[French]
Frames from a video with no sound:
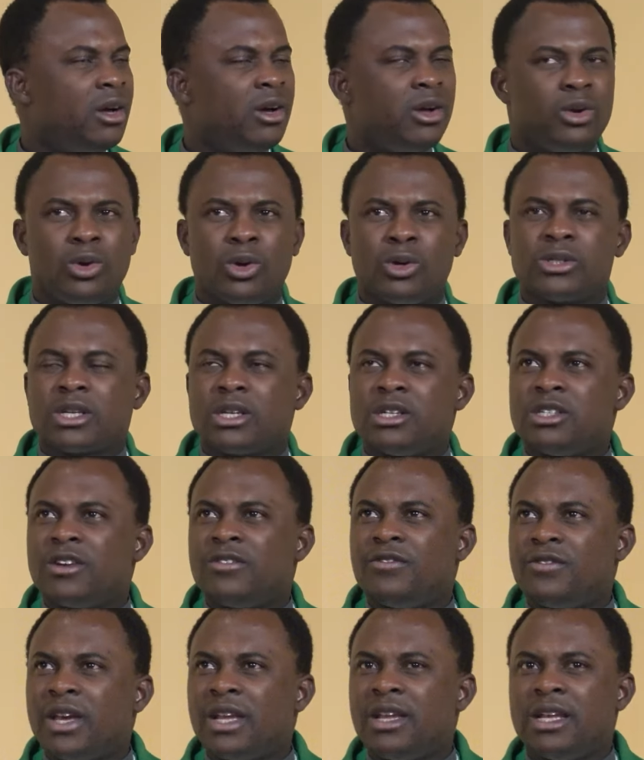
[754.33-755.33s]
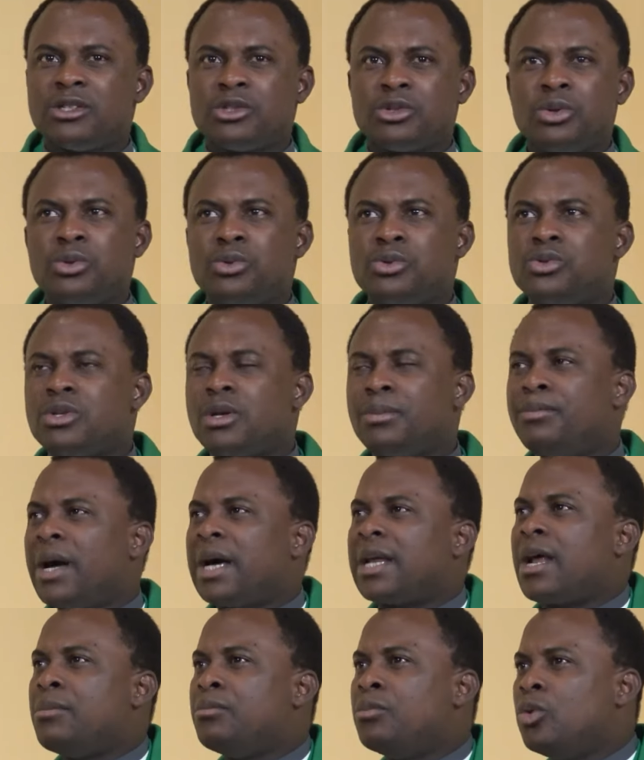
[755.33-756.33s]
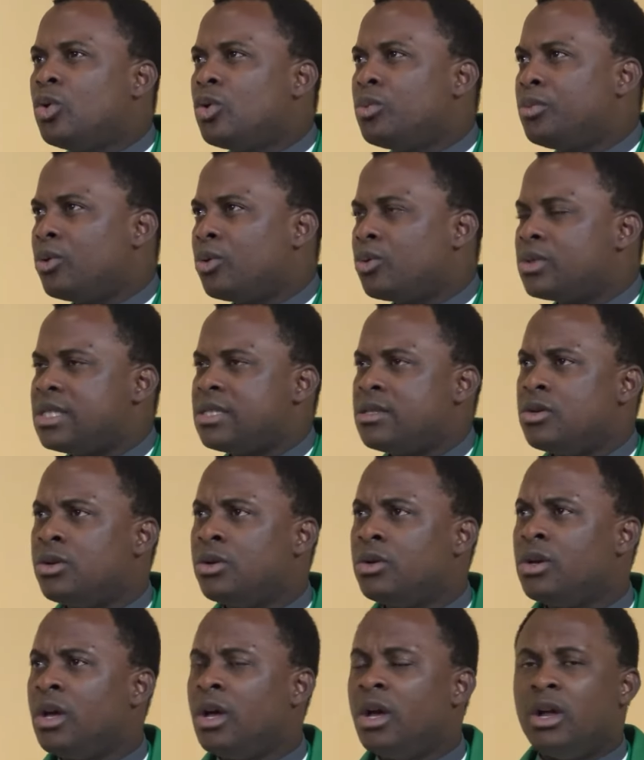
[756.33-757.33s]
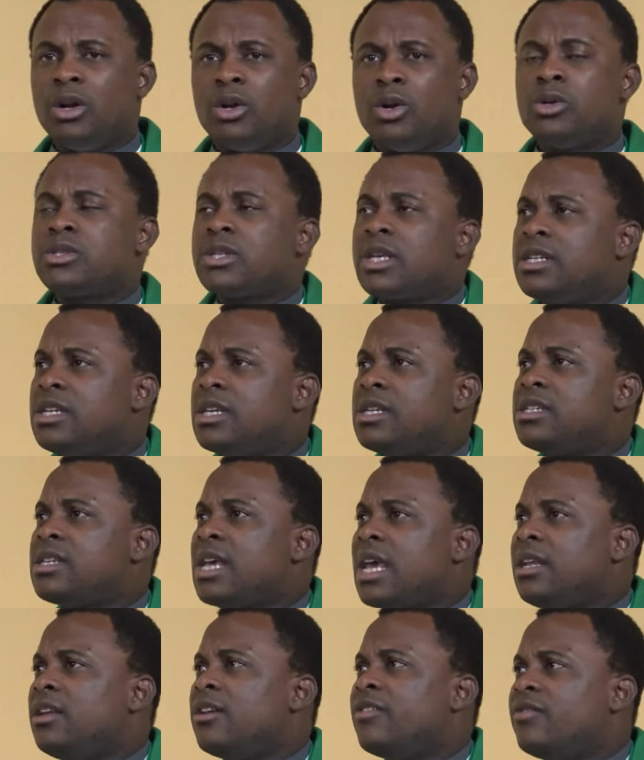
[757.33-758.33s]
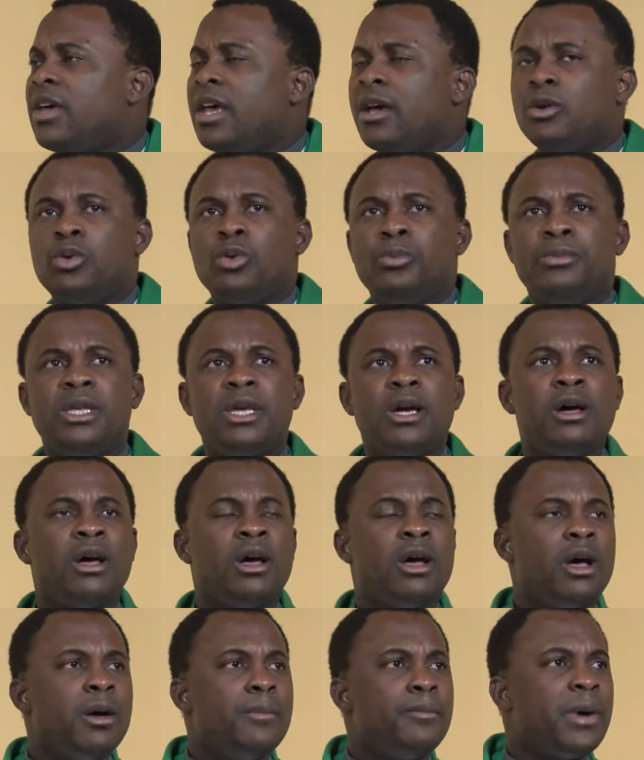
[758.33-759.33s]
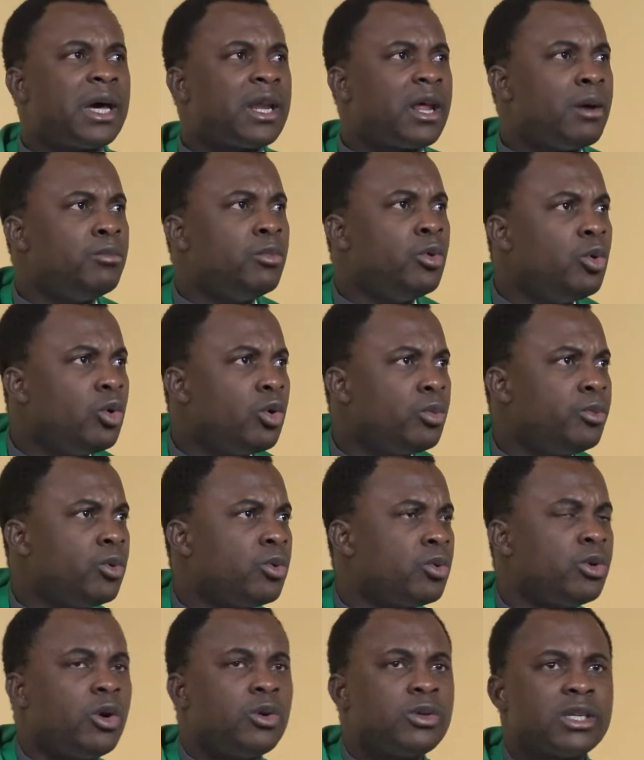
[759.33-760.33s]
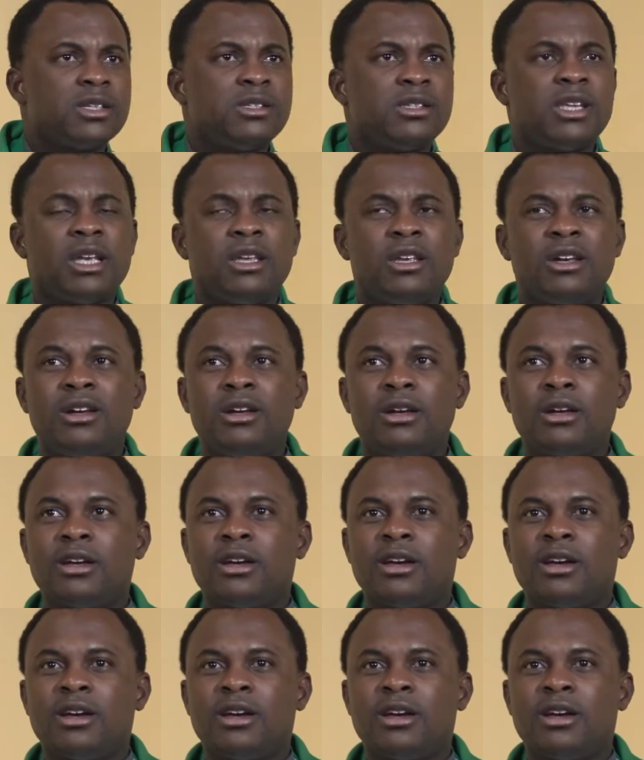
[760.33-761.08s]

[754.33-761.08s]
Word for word: Lorsque je fais des choses par amour pour Dieu, lorsque j'essaye de faire le bien par amour pour notre Seigneur,